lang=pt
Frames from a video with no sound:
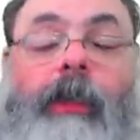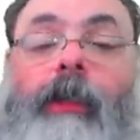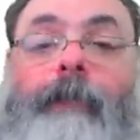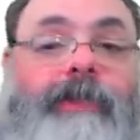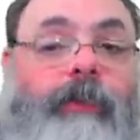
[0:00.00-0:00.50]

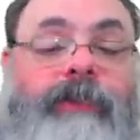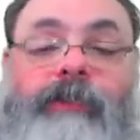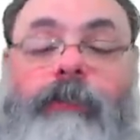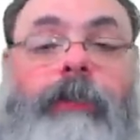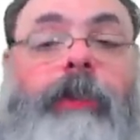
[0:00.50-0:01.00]
Mas a
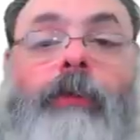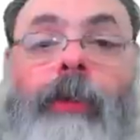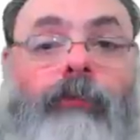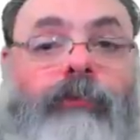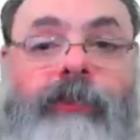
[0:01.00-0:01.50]
questão não é
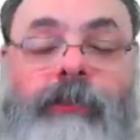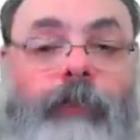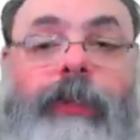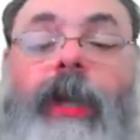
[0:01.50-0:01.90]
o Facebook,